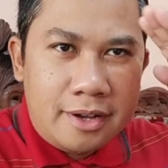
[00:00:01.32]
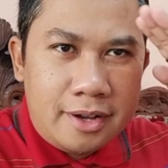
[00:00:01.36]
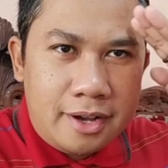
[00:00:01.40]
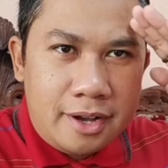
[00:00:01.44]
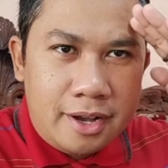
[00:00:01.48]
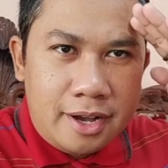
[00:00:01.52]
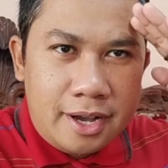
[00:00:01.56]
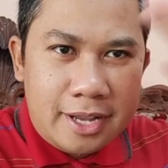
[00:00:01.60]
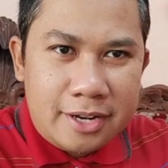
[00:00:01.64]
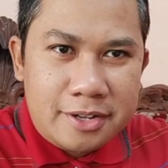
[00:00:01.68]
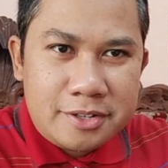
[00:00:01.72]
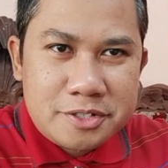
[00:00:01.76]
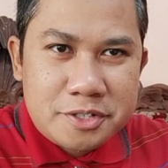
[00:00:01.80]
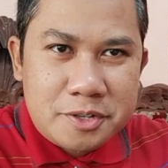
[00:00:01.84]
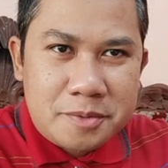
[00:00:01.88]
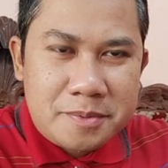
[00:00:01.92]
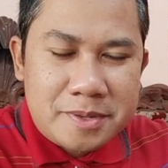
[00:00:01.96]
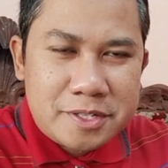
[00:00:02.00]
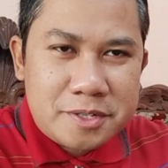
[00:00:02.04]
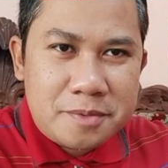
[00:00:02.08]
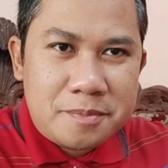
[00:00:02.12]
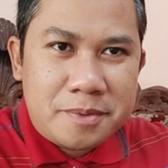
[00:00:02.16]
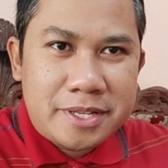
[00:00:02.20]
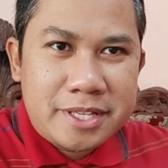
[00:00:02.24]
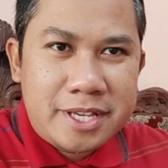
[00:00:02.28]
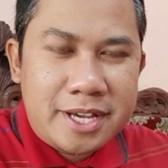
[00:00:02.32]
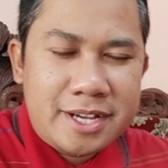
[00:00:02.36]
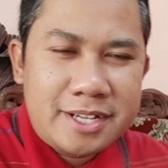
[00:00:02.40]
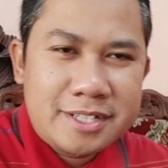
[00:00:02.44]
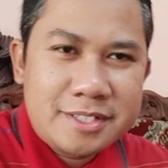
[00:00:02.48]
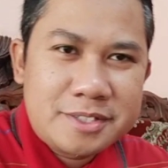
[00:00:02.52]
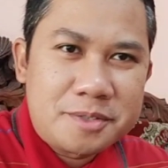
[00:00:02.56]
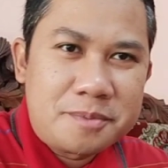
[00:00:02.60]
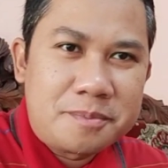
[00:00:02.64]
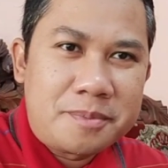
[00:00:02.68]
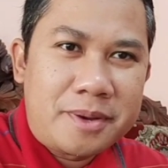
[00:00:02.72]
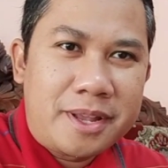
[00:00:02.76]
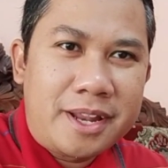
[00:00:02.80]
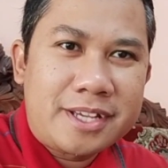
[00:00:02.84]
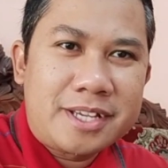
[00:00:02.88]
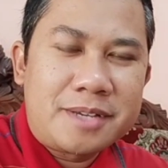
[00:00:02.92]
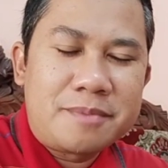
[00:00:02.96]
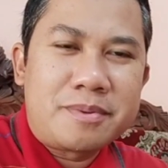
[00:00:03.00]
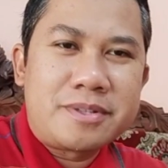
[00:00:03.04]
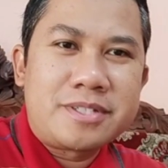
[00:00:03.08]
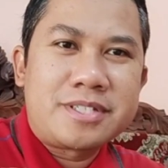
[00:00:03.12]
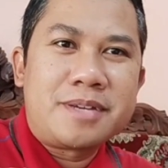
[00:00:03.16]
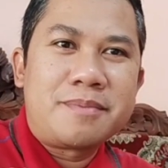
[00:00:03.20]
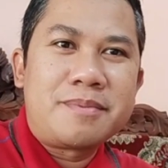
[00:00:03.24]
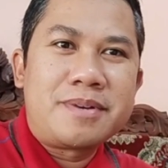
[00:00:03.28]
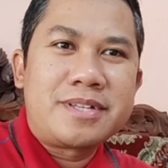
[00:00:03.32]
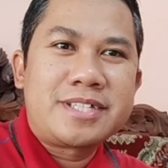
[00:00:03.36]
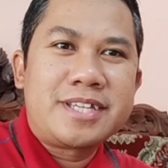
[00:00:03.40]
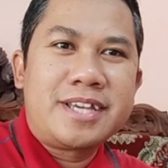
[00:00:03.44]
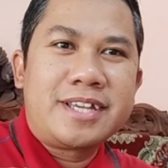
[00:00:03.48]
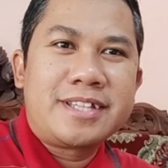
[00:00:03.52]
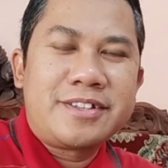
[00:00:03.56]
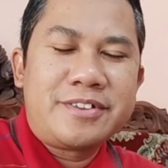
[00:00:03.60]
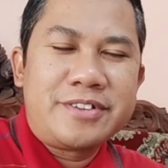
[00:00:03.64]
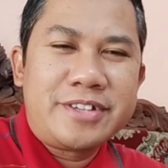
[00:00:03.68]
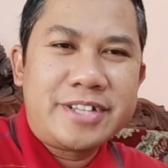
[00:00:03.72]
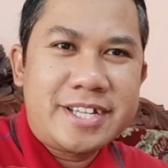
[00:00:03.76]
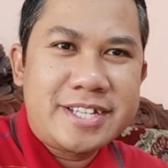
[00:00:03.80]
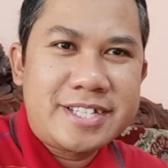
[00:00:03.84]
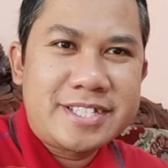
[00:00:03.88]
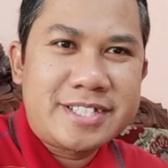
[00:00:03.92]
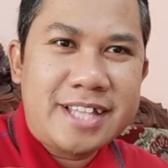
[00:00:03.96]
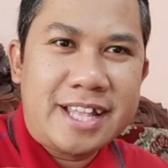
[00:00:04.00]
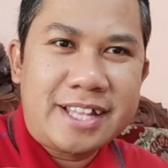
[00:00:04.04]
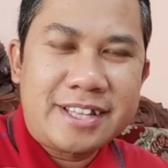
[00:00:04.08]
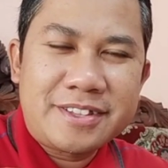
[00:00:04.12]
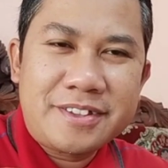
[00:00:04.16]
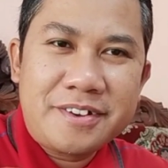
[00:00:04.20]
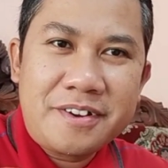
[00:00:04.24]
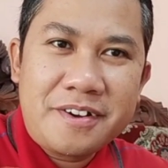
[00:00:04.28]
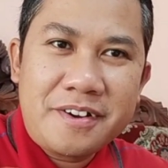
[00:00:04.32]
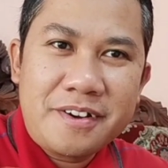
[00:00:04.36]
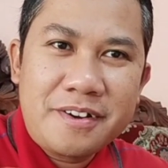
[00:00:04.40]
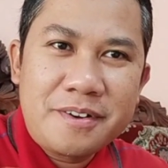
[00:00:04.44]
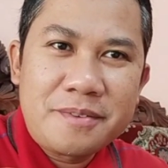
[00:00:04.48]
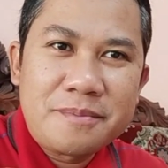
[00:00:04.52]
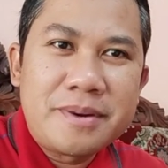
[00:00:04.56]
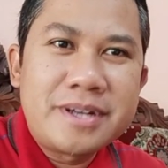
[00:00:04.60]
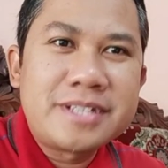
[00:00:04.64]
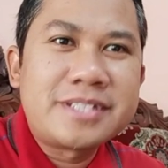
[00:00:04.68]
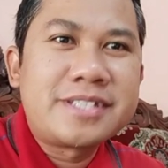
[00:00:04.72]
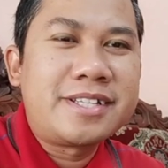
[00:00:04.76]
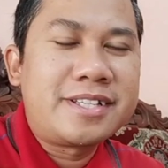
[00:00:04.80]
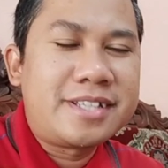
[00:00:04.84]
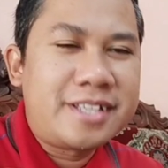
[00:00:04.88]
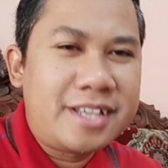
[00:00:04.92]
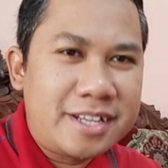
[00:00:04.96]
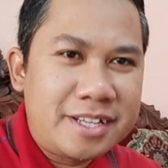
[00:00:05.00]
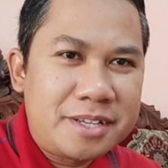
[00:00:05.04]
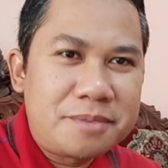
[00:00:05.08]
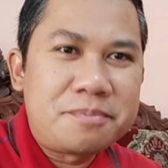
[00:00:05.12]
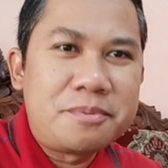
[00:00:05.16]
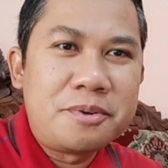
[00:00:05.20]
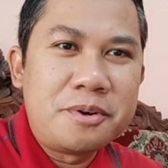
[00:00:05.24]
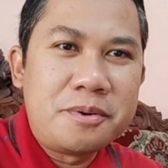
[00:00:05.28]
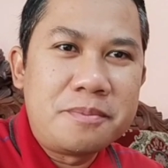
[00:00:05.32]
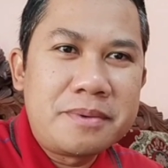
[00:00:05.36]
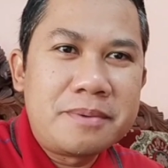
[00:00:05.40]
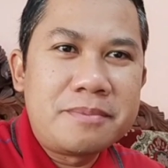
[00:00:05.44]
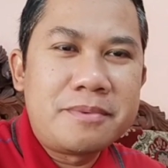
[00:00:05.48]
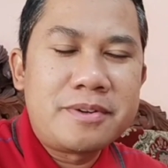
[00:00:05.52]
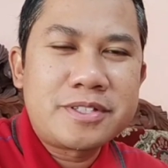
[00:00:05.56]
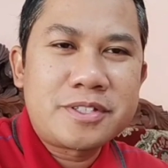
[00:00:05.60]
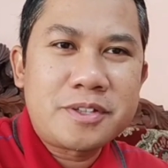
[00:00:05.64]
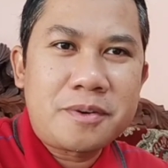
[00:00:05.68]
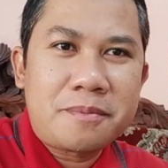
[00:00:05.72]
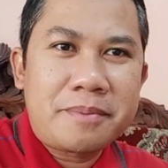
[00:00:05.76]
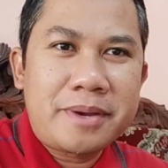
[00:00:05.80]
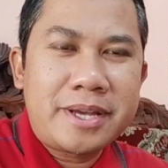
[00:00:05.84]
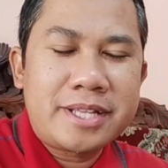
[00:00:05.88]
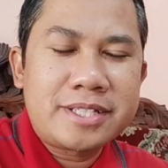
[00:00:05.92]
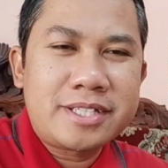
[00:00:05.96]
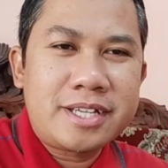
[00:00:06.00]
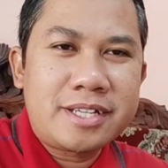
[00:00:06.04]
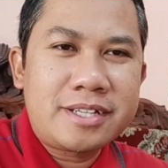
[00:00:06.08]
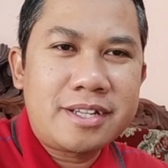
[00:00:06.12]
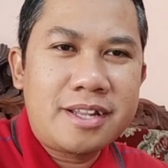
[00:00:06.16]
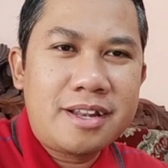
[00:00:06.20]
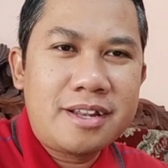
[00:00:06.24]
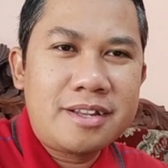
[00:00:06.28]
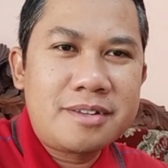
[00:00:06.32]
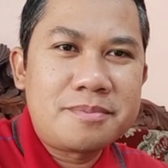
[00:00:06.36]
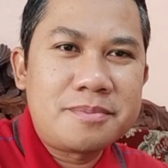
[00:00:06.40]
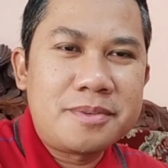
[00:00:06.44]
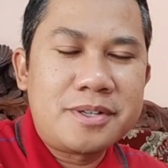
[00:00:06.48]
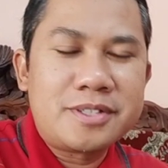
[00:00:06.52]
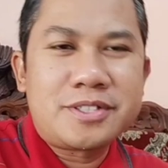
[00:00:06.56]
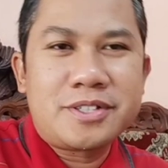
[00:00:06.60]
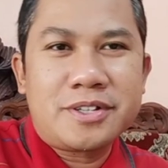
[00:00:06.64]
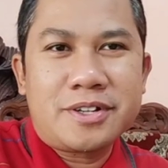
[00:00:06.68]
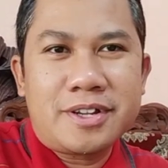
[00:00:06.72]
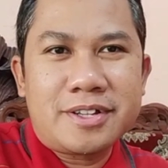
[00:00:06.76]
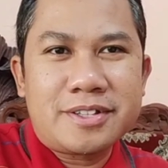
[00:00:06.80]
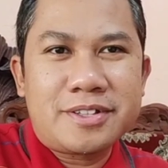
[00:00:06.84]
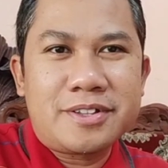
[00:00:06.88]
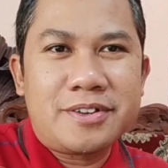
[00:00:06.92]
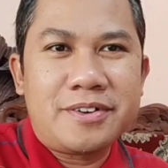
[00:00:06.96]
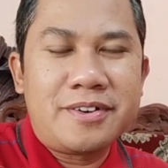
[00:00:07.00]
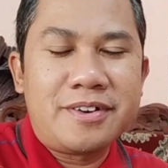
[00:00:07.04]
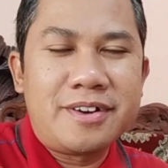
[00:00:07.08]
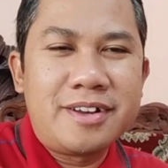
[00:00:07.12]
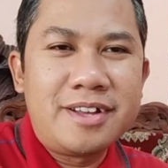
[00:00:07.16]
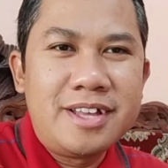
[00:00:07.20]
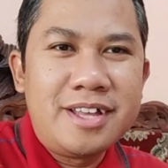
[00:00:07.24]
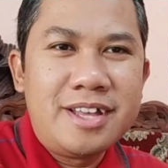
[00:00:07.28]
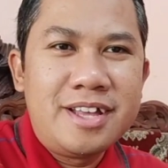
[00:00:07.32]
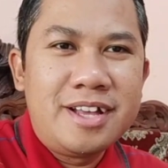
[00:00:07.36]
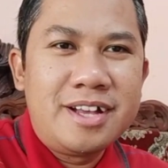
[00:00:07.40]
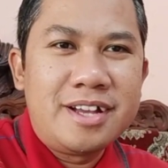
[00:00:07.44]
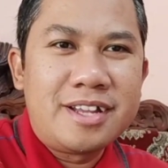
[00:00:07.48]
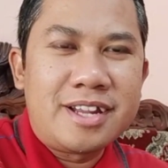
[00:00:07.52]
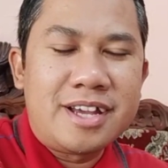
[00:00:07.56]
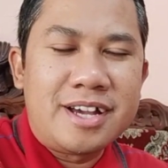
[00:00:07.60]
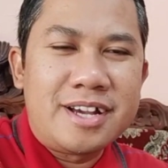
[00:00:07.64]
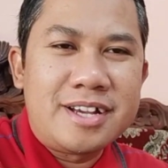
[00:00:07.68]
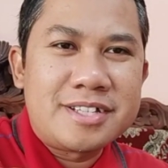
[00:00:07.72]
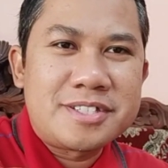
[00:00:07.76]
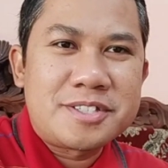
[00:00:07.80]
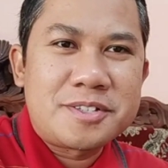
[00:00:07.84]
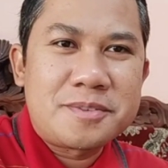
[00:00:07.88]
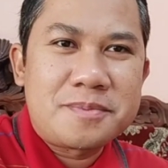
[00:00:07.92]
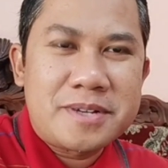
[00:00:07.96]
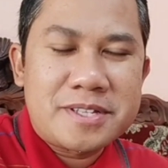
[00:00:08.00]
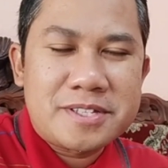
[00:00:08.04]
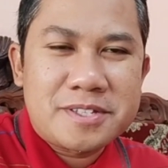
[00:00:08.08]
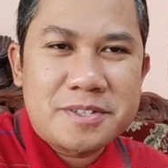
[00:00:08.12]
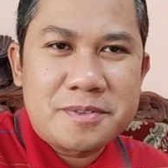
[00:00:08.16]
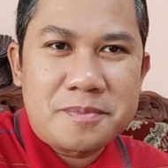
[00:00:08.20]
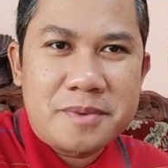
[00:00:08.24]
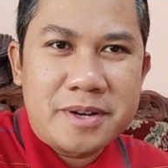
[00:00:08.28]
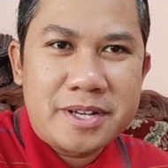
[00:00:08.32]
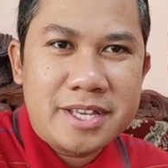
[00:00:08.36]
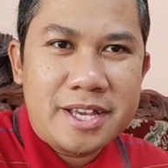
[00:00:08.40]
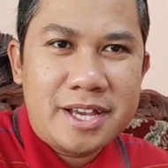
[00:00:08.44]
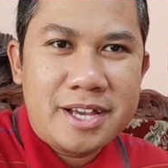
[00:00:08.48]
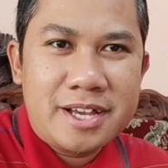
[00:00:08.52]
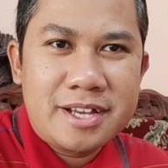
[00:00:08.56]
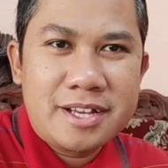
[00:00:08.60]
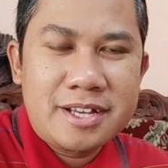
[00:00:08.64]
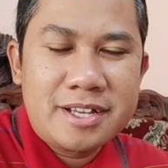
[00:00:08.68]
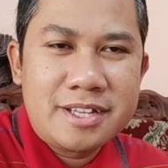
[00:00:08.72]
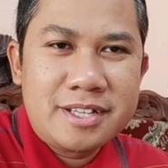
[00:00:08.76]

Halo sobat semuanya, jumpa lagi bersama saya Tony Kristanto Masih dari Bumi Mojopay Channel Mojokerto Nah sobat semuanya,